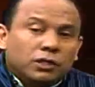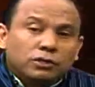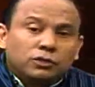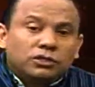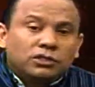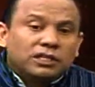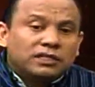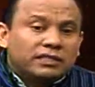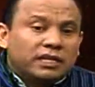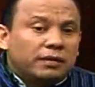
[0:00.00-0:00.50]

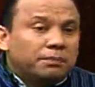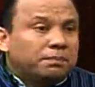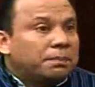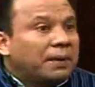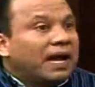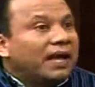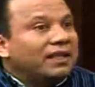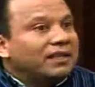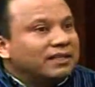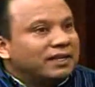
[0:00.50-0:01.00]
Entonces el
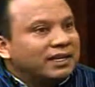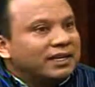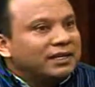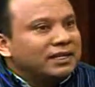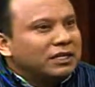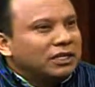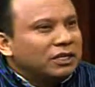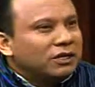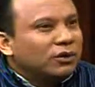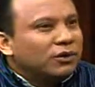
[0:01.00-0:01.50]
padre,
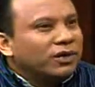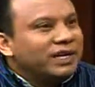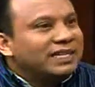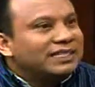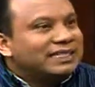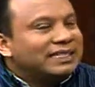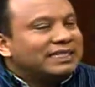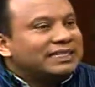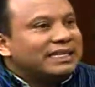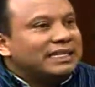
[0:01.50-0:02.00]
con
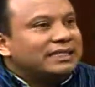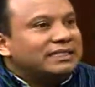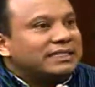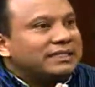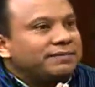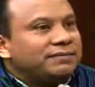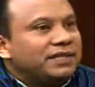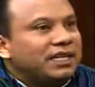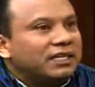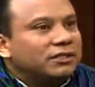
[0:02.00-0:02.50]
ese
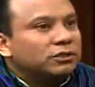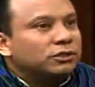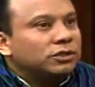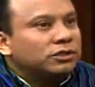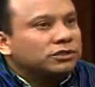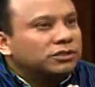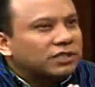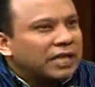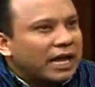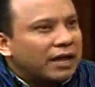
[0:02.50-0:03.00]

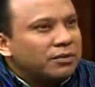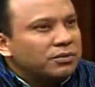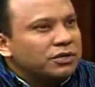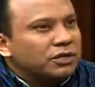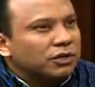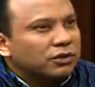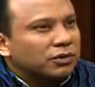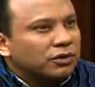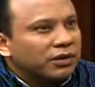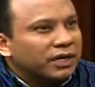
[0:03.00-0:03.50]
sentimiento
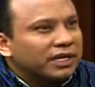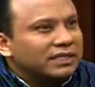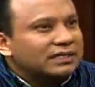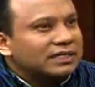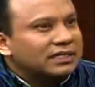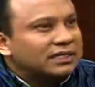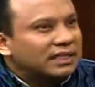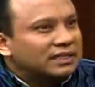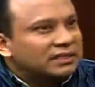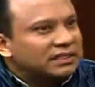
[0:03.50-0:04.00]
sabio, con
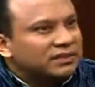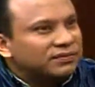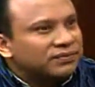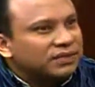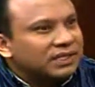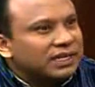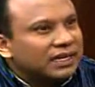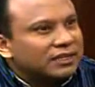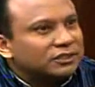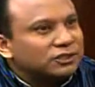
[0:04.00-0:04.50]
esa
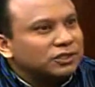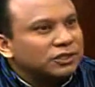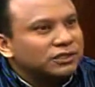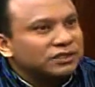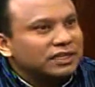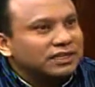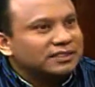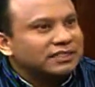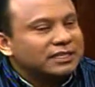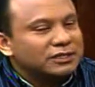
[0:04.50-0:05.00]

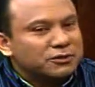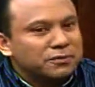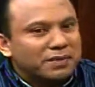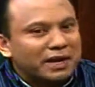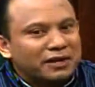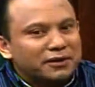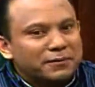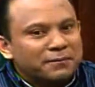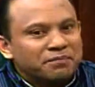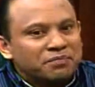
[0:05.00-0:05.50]
identificación del ser
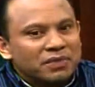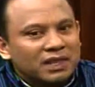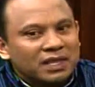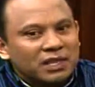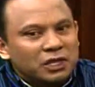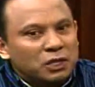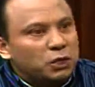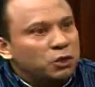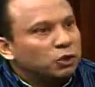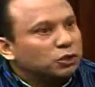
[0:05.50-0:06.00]
humano,
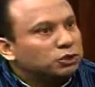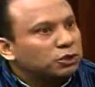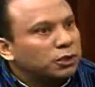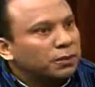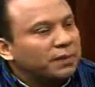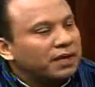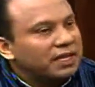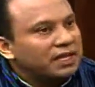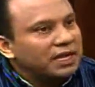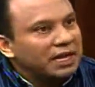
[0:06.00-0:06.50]
lo
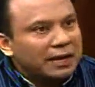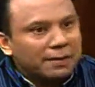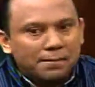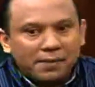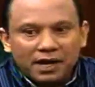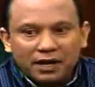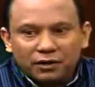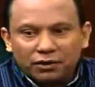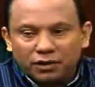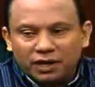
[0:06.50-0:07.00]
toma de la
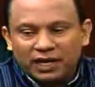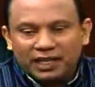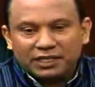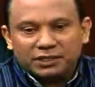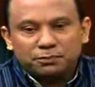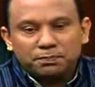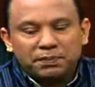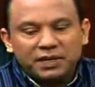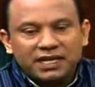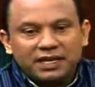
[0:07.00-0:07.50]
mano, le
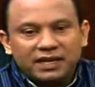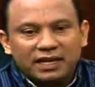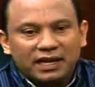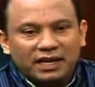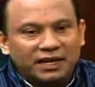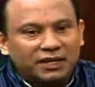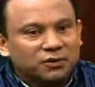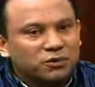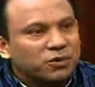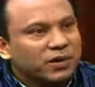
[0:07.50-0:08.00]

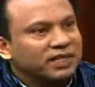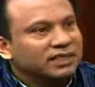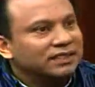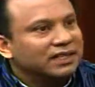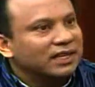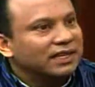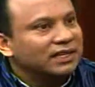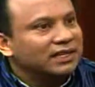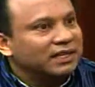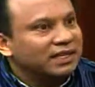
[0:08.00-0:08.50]
explica, le
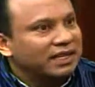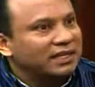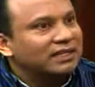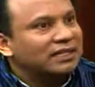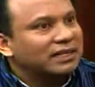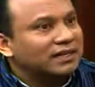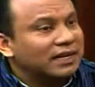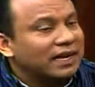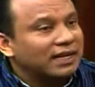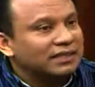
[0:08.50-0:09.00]
cuenta de qué es
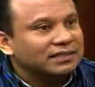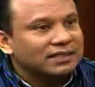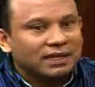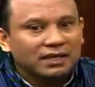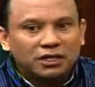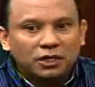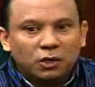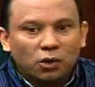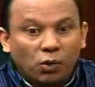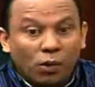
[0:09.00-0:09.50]
la raza,
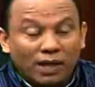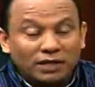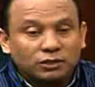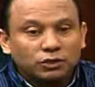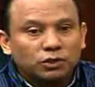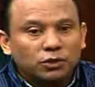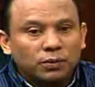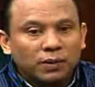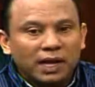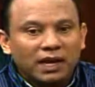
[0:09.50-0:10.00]

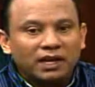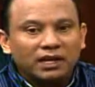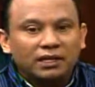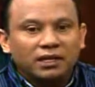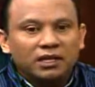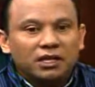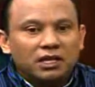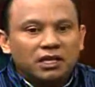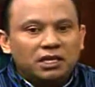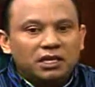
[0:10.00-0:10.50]
cuánto vale
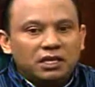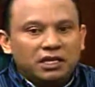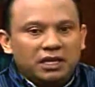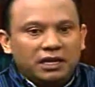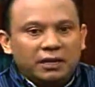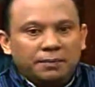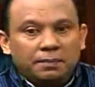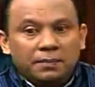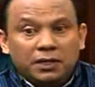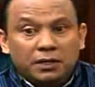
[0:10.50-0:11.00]
y
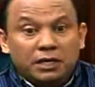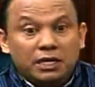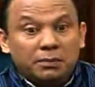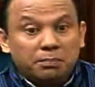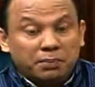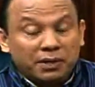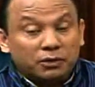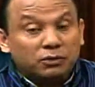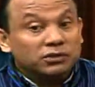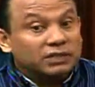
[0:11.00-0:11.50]

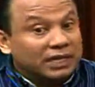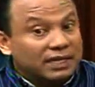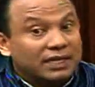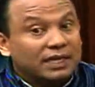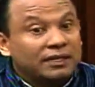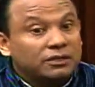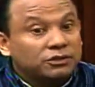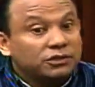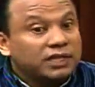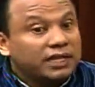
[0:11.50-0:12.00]
le, pregunta,
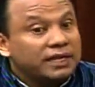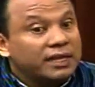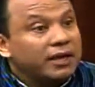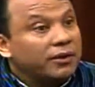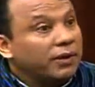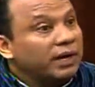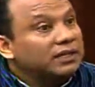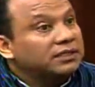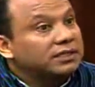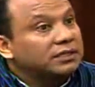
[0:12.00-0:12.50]
¿quiere usted
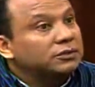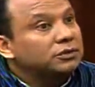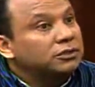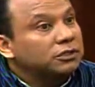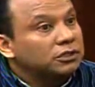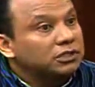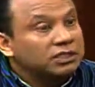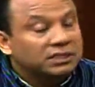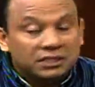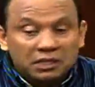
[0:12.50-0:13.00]
llevarse
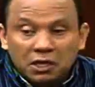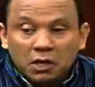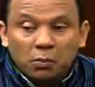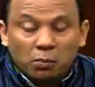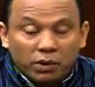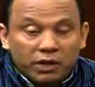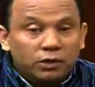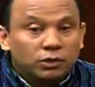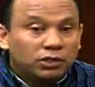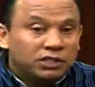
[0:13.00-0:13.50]
uno? Dice,
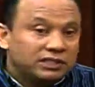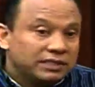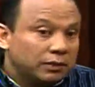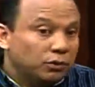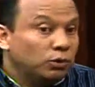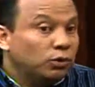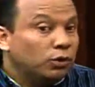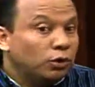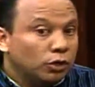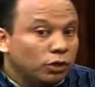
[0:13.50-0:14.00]
bueno,
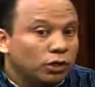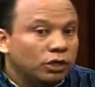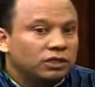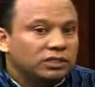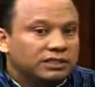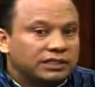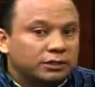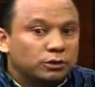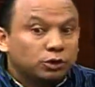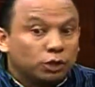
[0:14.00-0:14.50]
dice uno no,
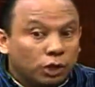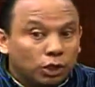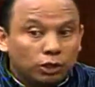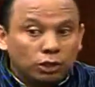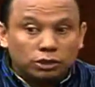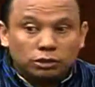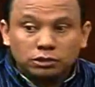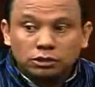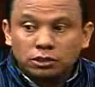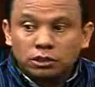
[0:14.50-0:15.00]
dice
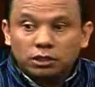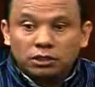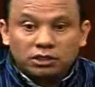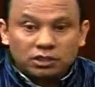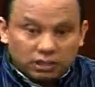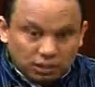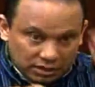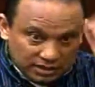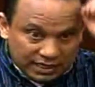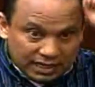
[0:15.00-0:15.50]
todos.
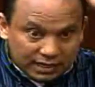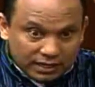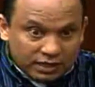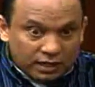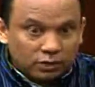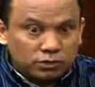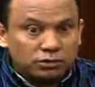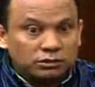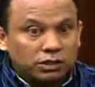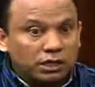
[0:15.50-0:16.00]
Y saca
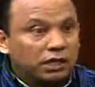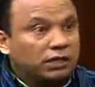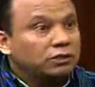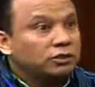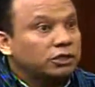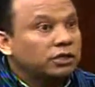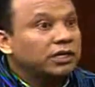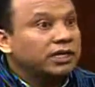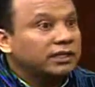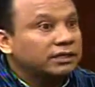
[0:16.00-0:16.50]
el,
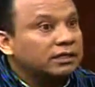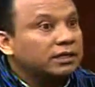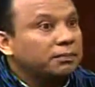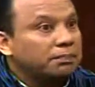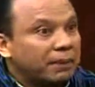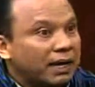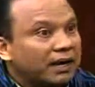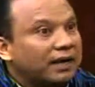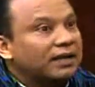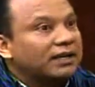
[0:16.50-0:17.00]
el chonete y
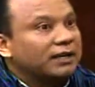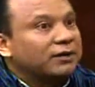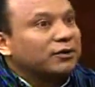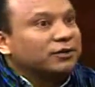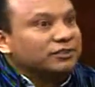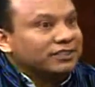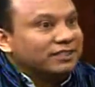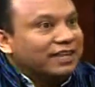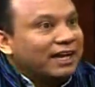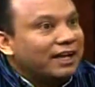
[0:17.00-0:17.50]
paga de
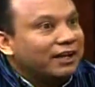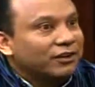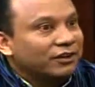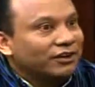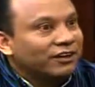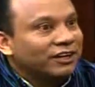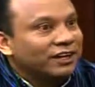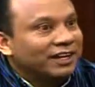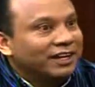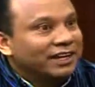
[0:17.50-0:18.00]

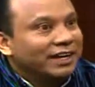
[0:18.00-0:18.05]
contado.